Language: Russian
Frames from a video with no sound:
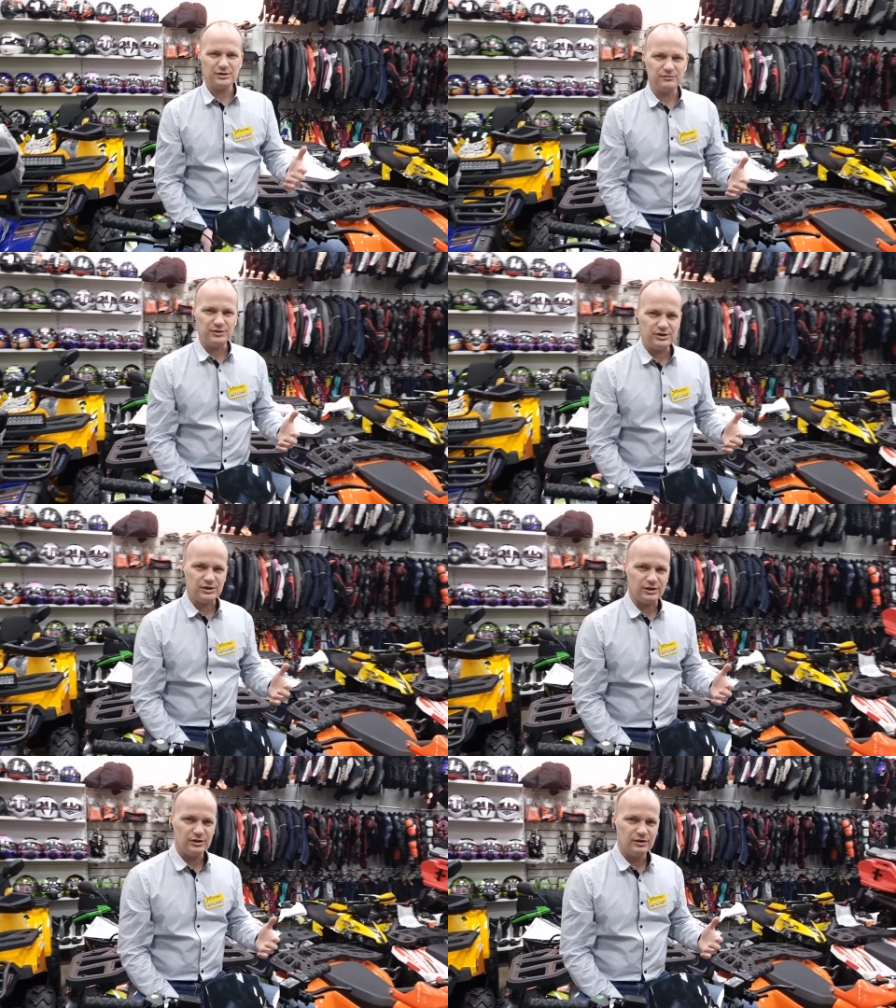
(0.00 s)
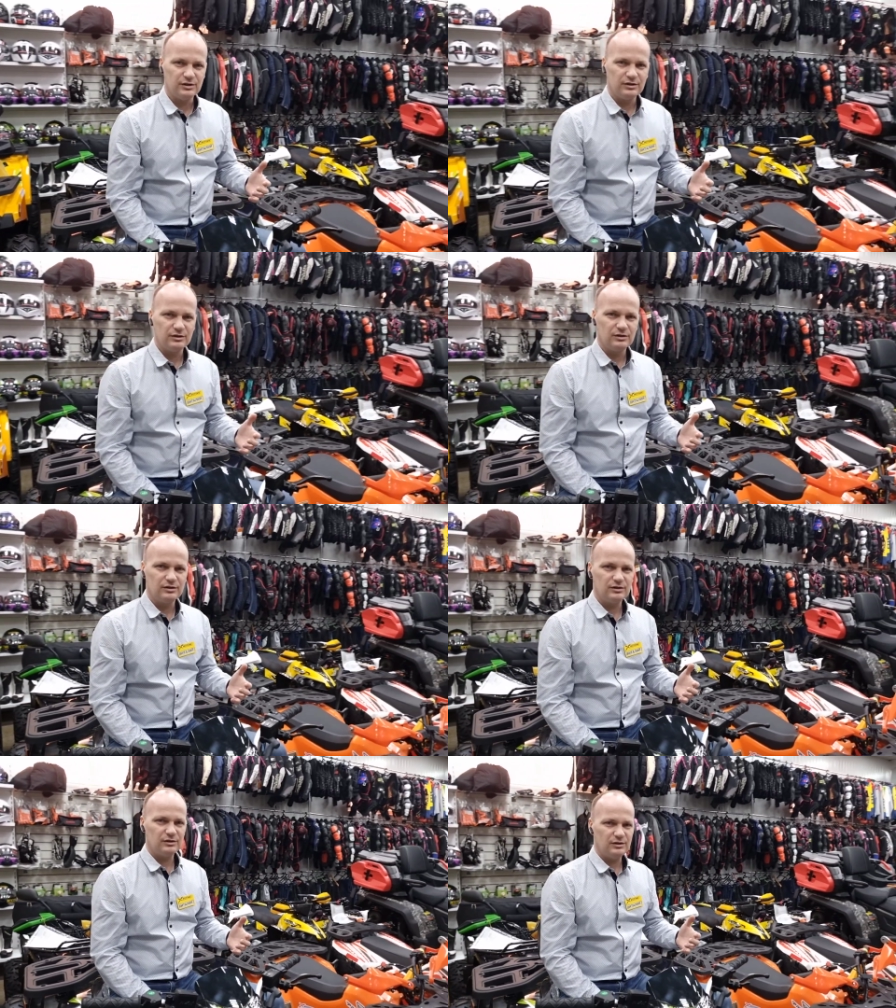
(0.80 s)
развести.
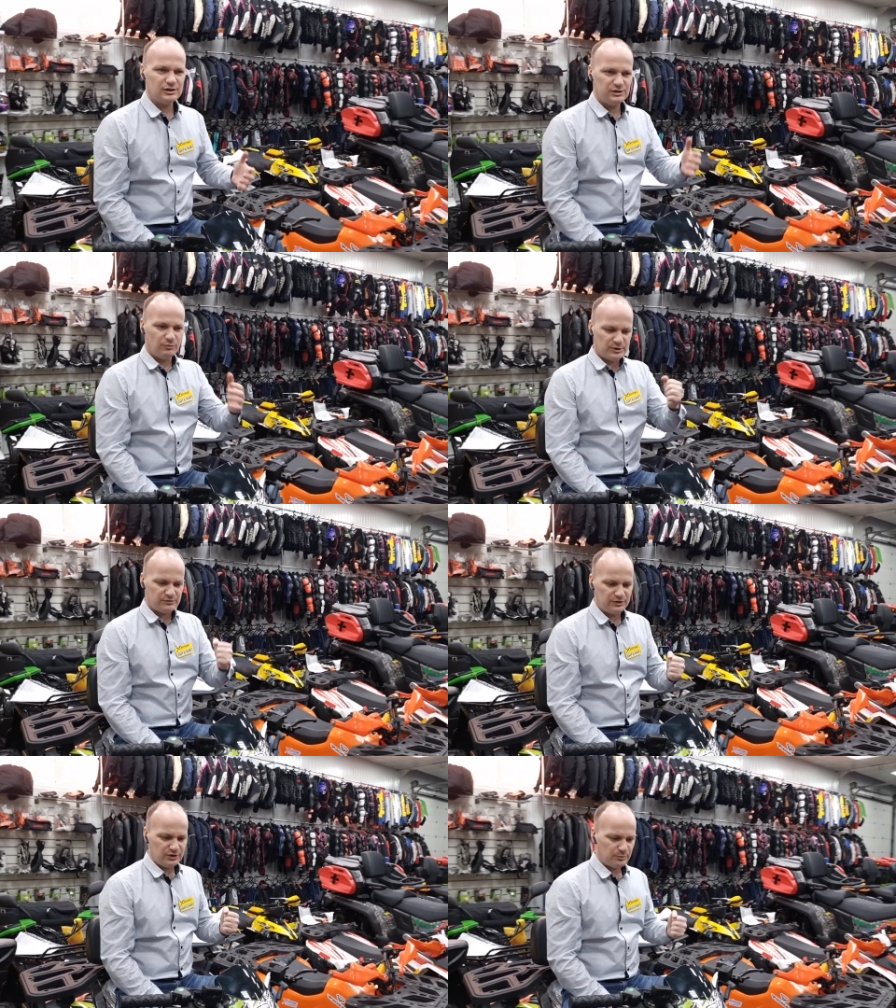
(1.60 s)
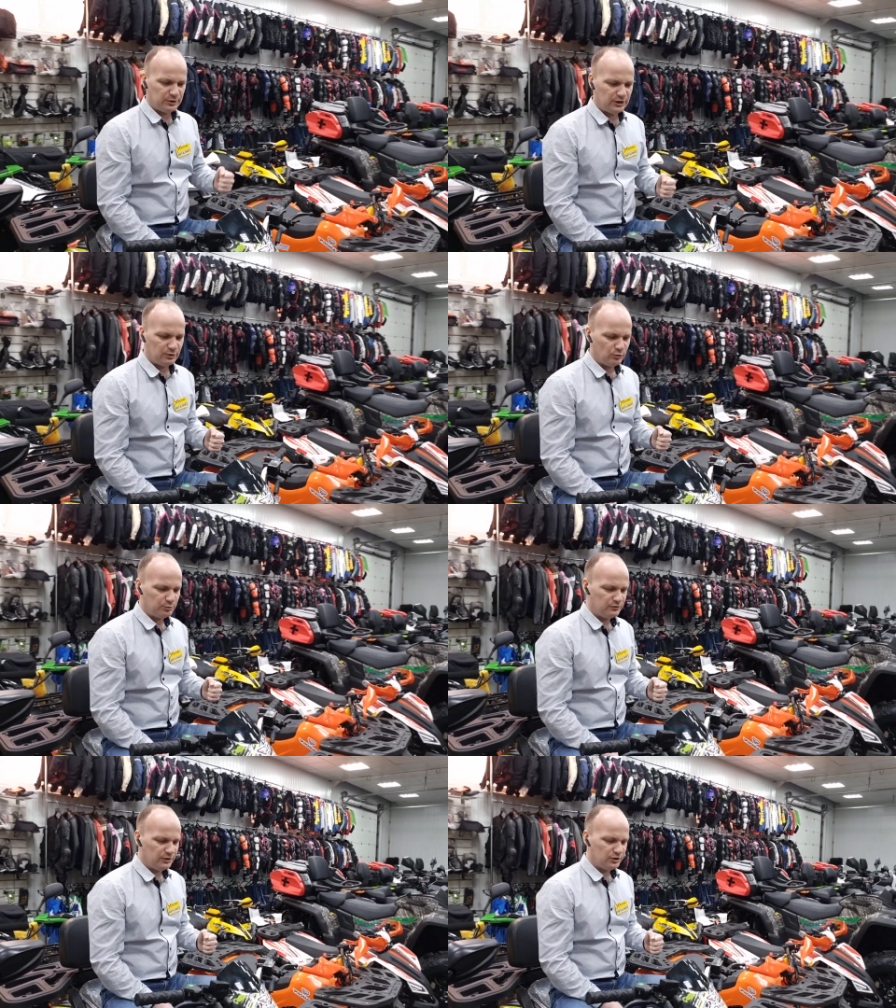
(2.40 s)
Если вы позвоните по данному
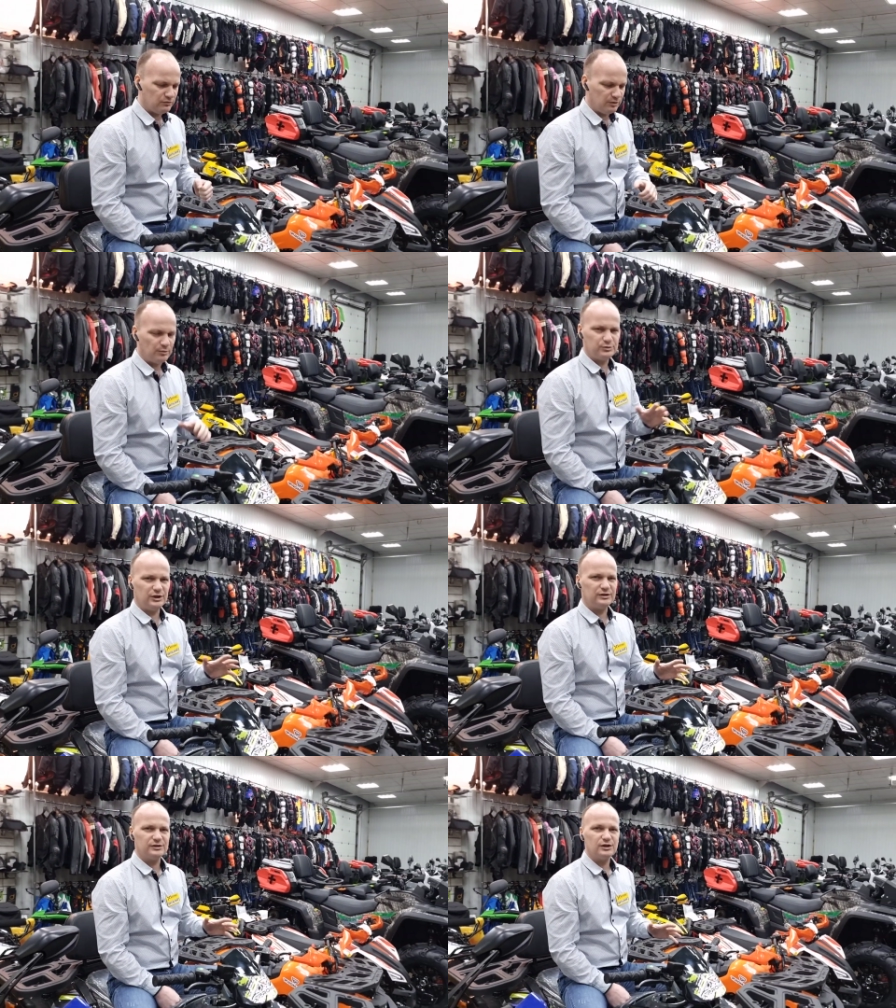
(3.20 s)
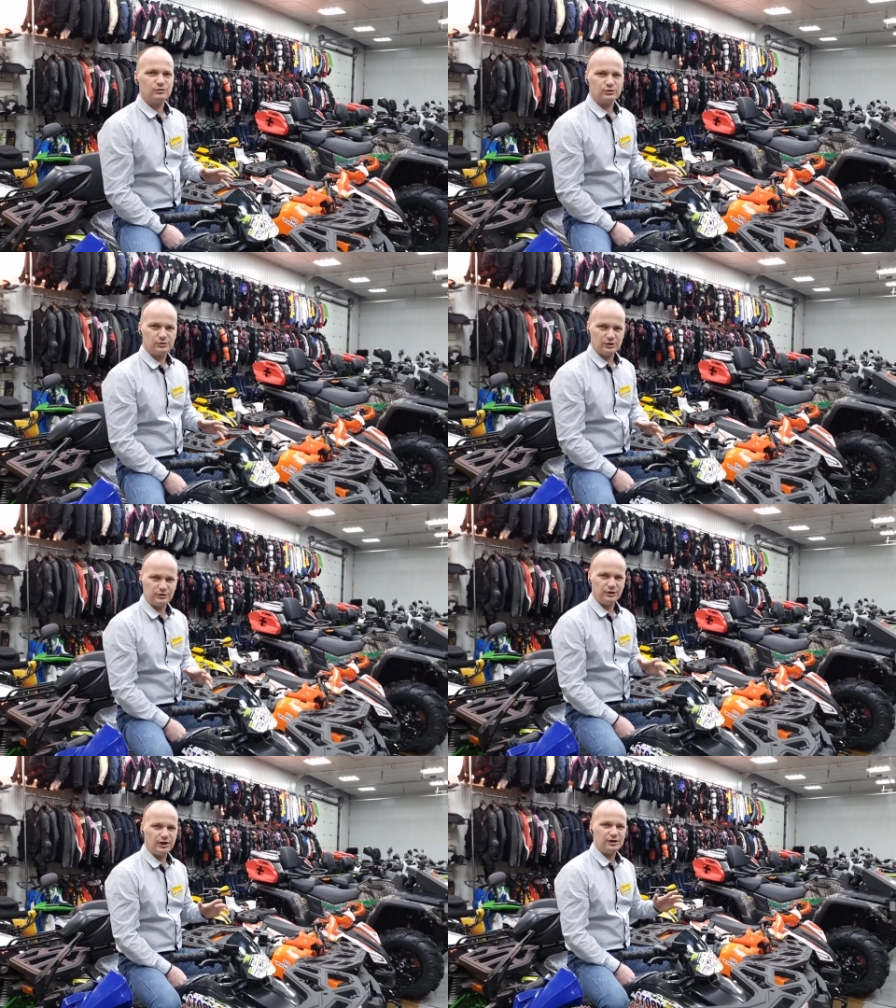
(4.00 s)
объявлению, вам обязательно скажут, что
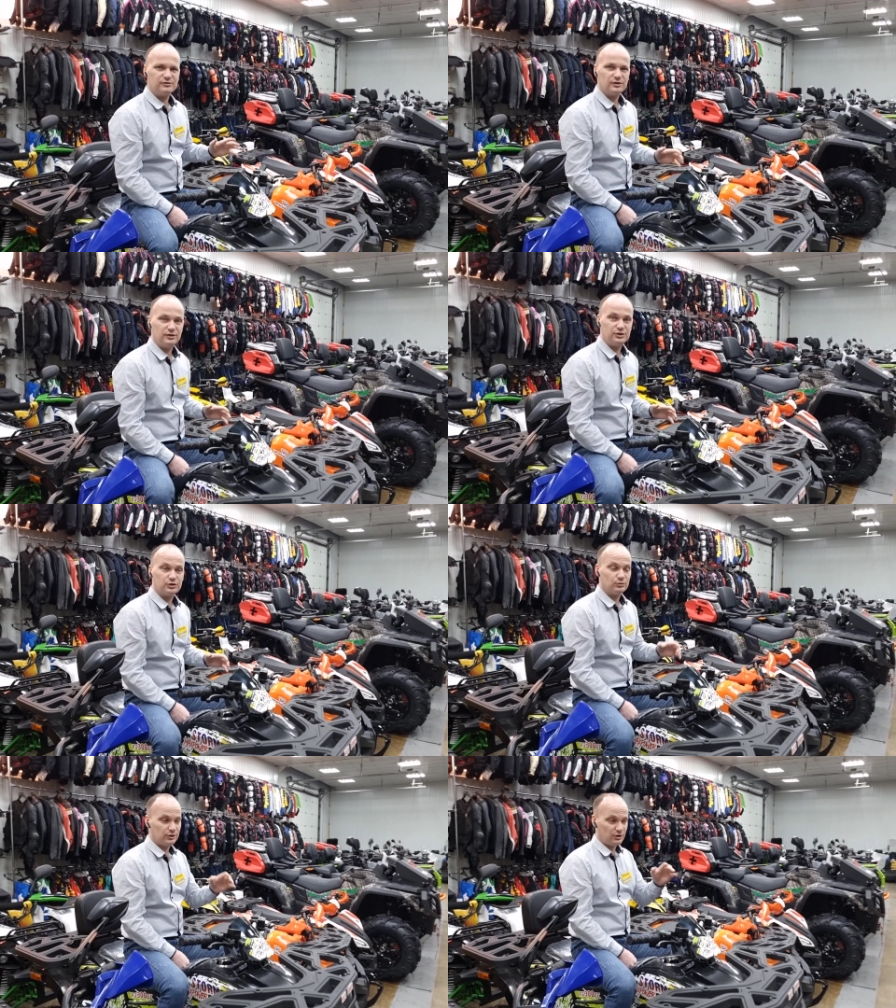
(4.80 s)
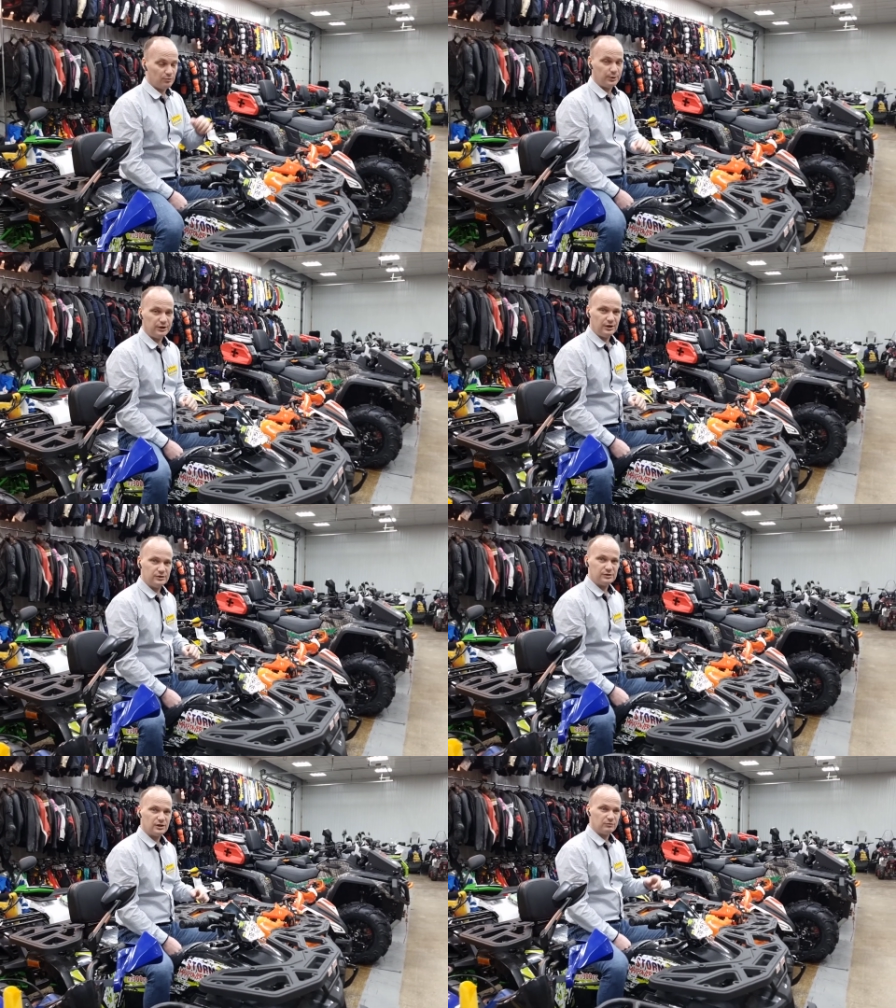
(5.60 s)
техника есть в наличии, но когда вы
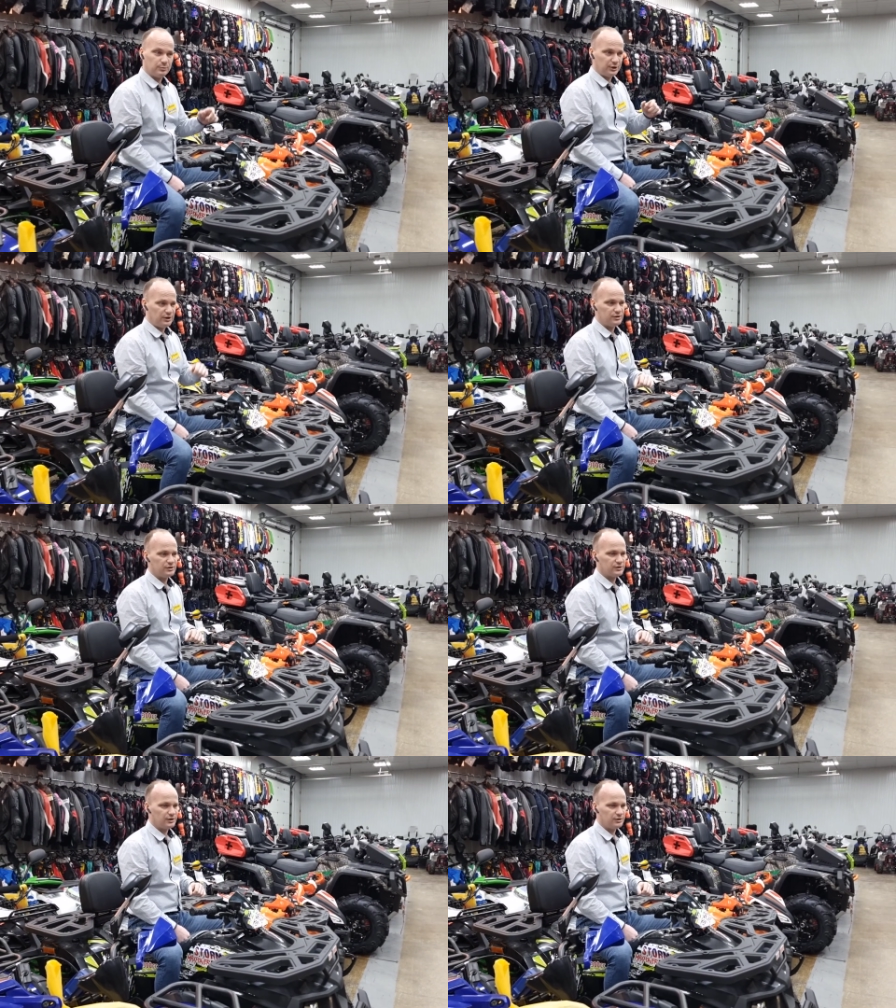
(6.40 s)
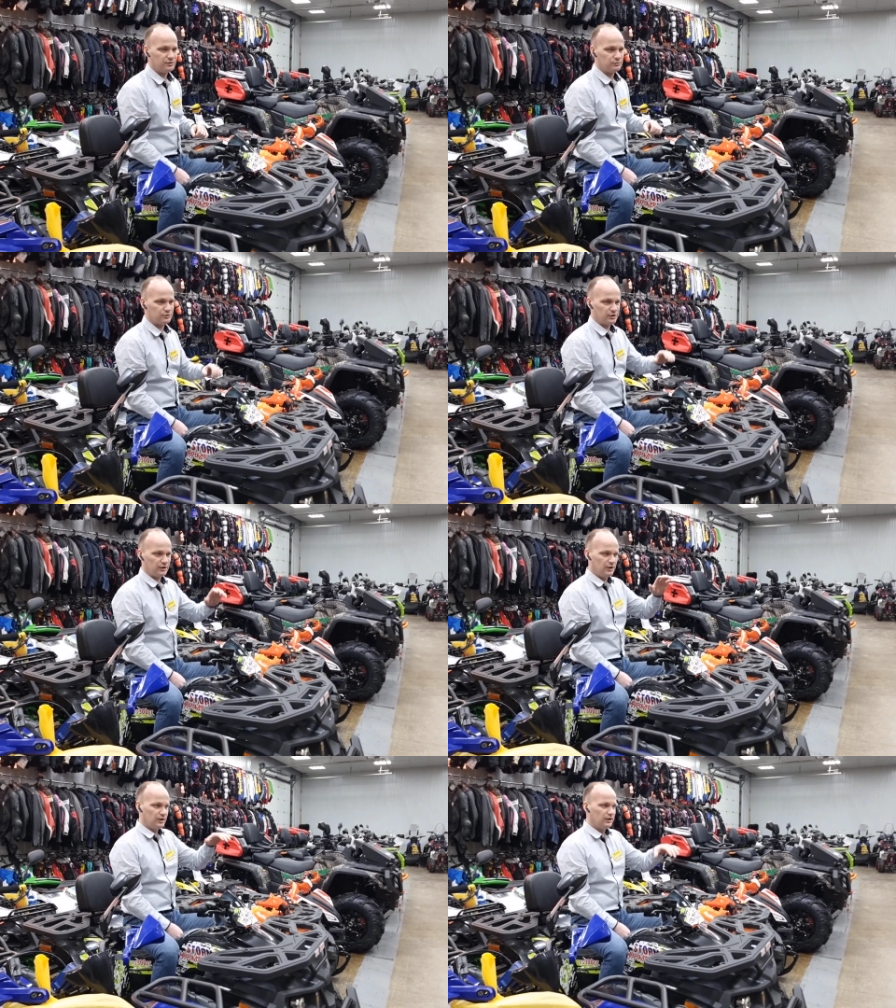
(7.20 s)
приедете, а вы приедете, скорее всего, за